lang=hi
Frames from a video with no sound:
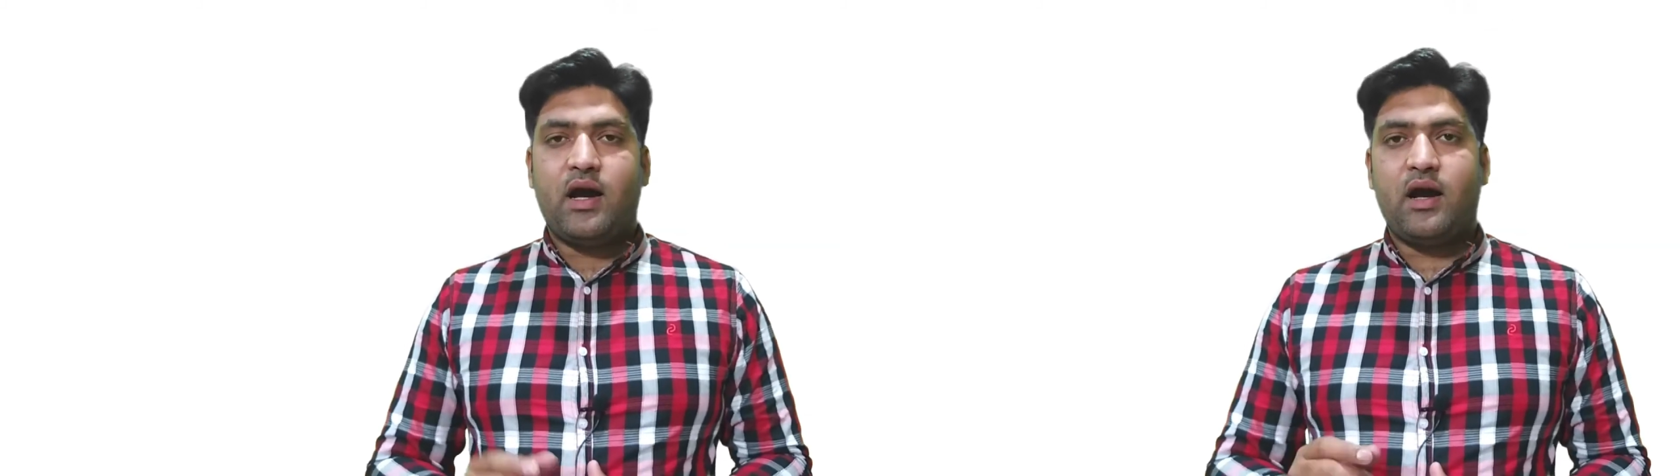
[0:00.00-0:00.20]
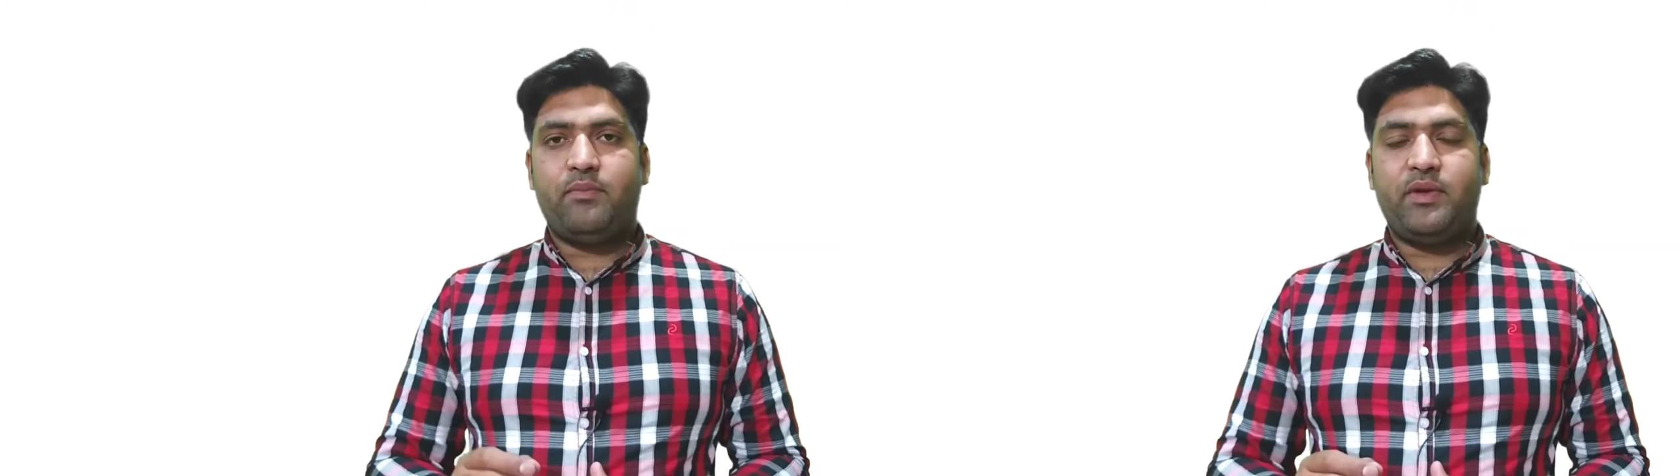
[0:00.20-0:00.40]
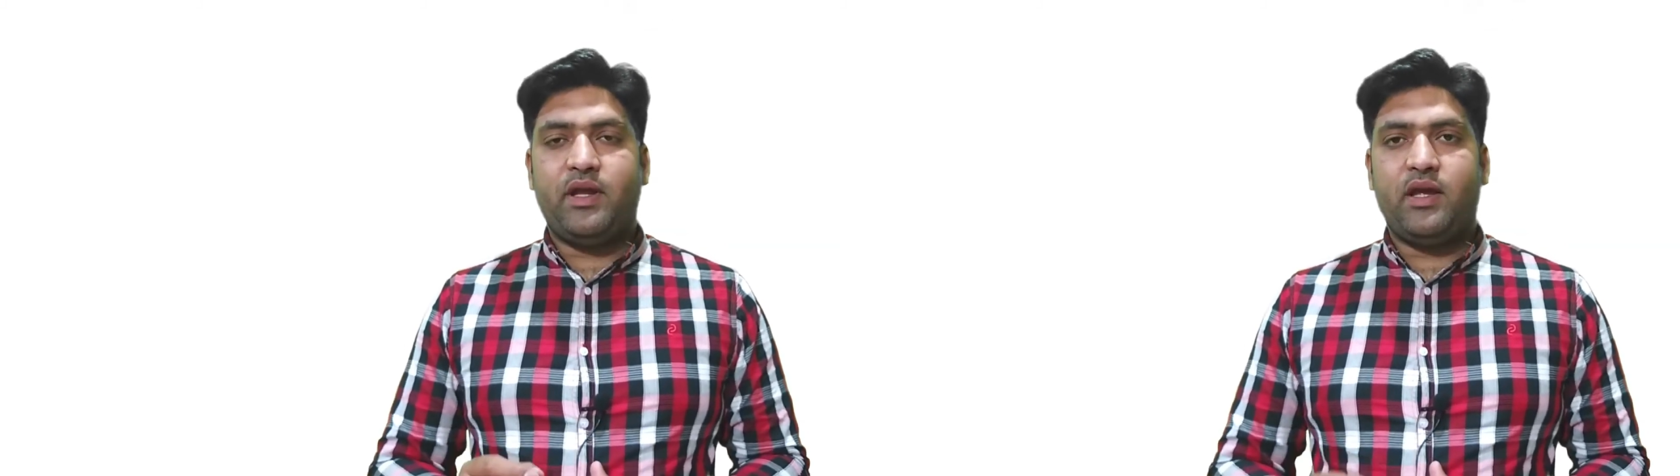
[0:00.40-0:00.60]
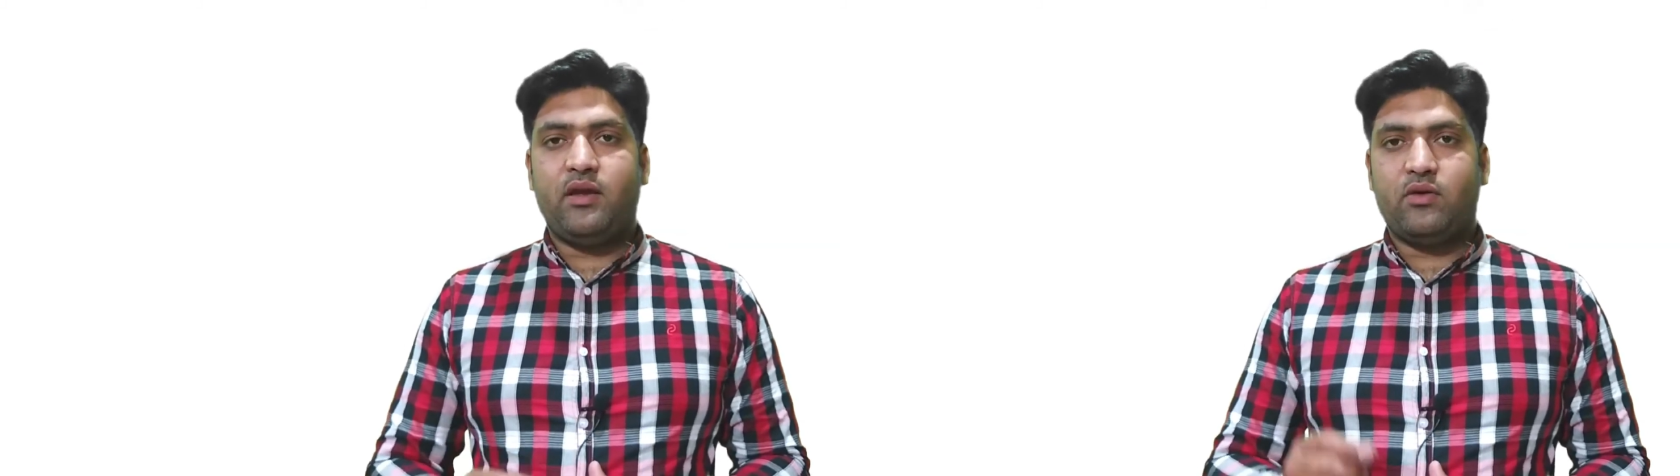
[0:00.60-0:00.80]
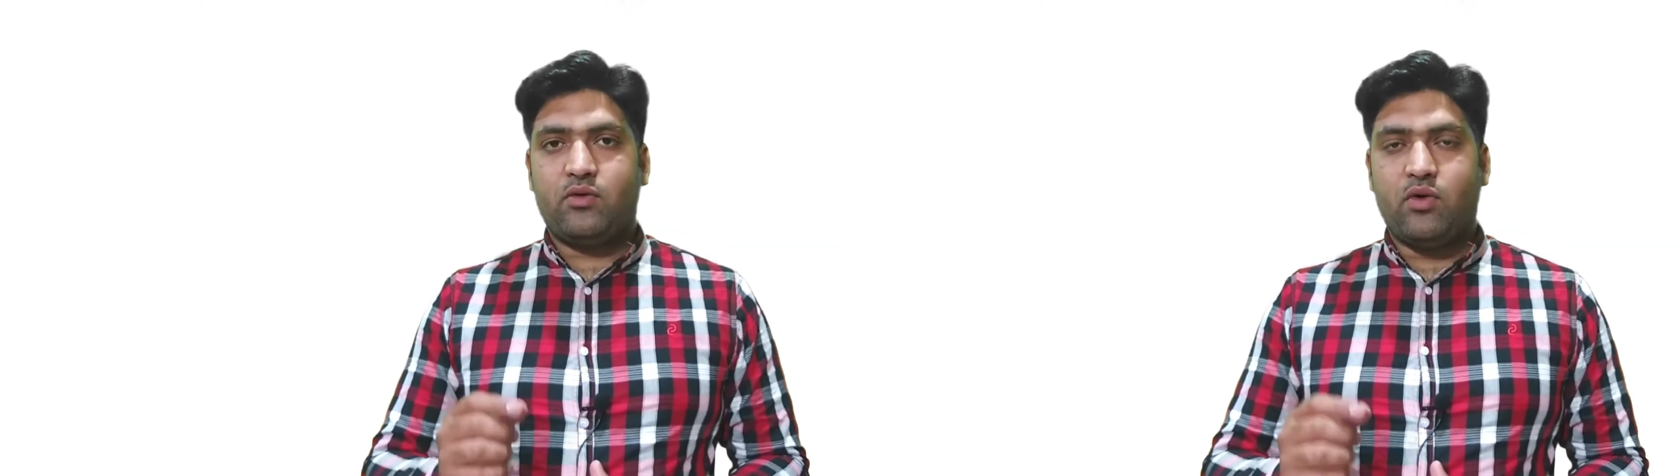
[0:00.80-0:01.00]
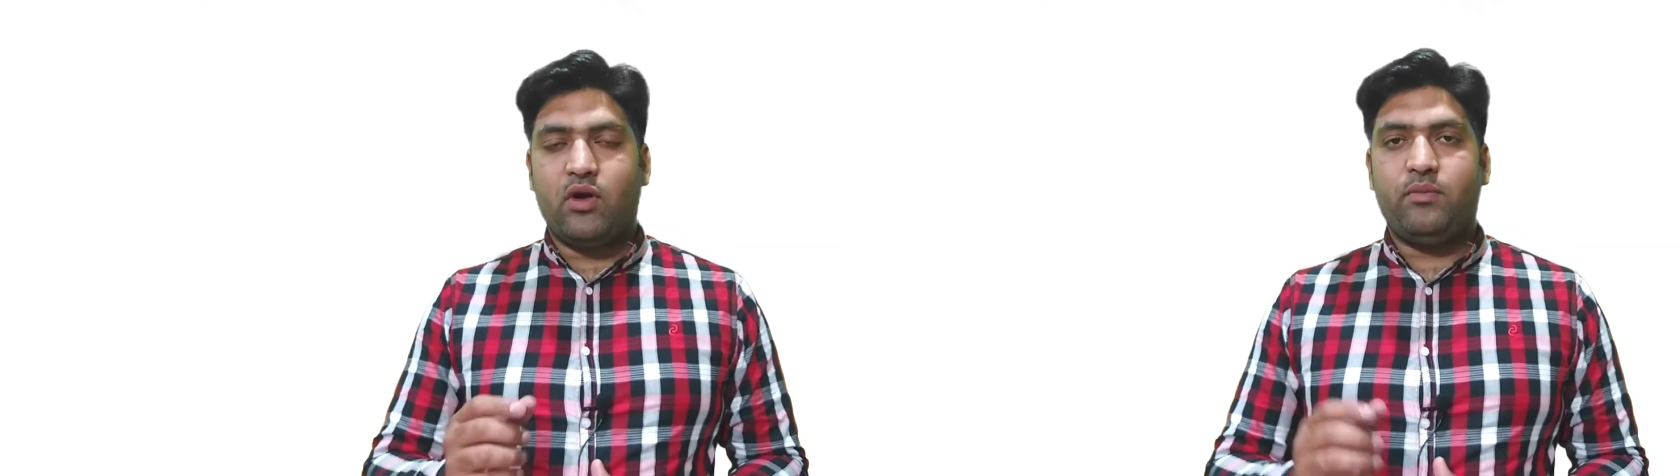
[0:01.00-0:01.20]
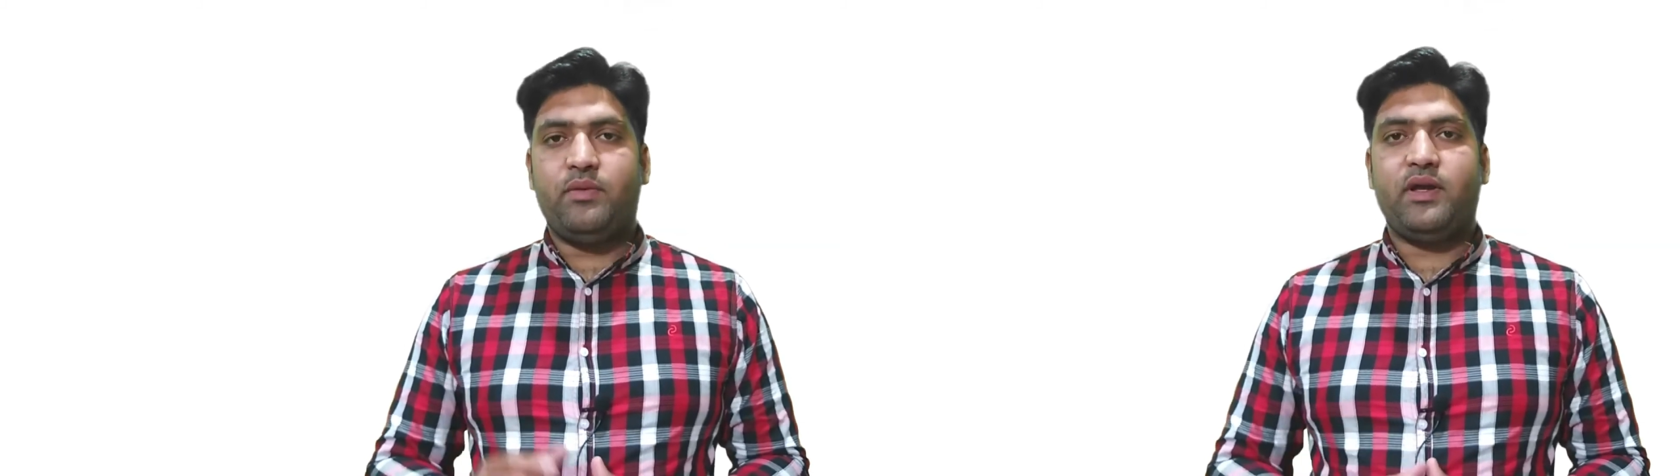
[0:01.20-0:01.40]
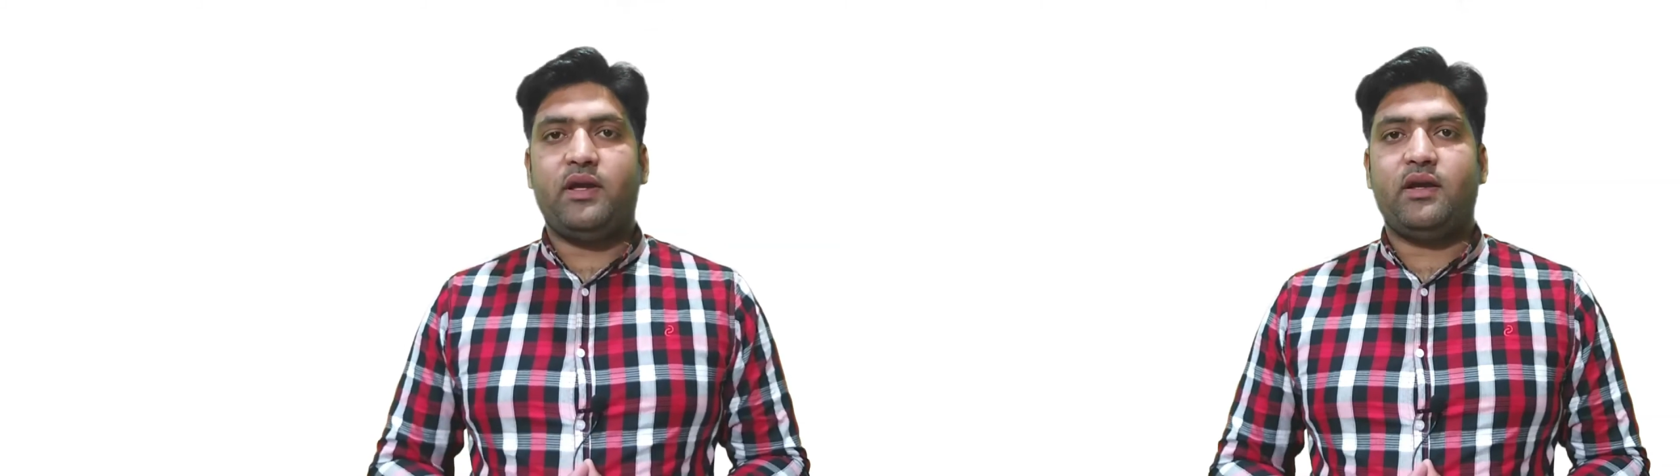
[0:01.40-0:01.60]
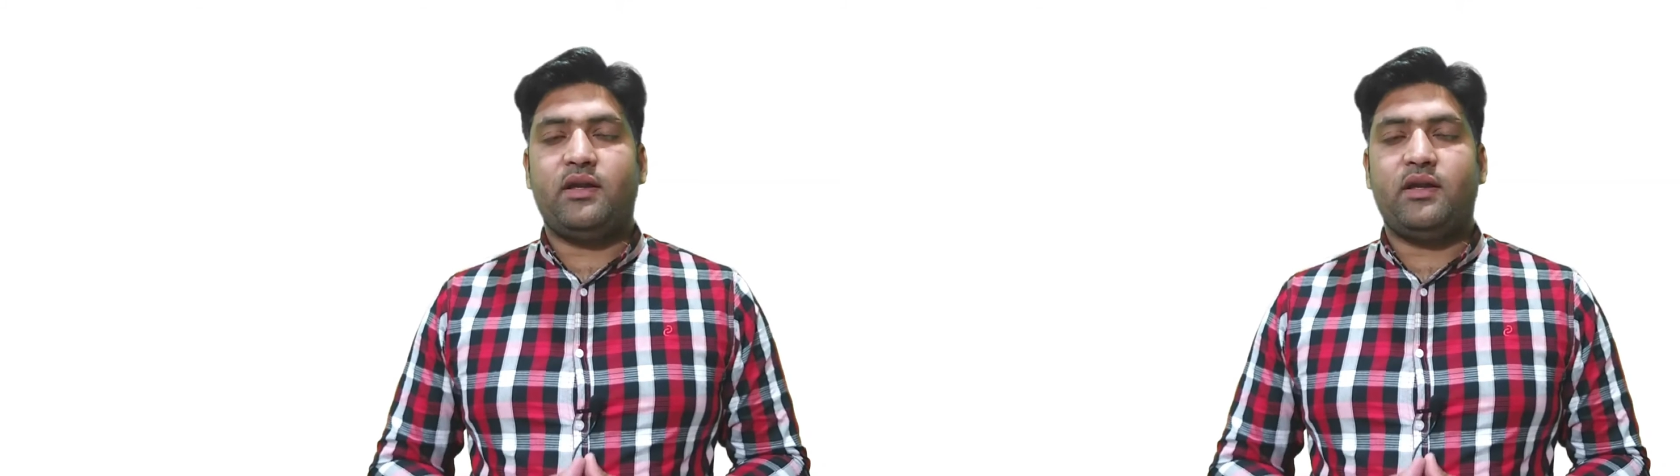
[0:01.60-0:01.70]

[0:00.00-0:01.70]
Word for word: आपने कोई भी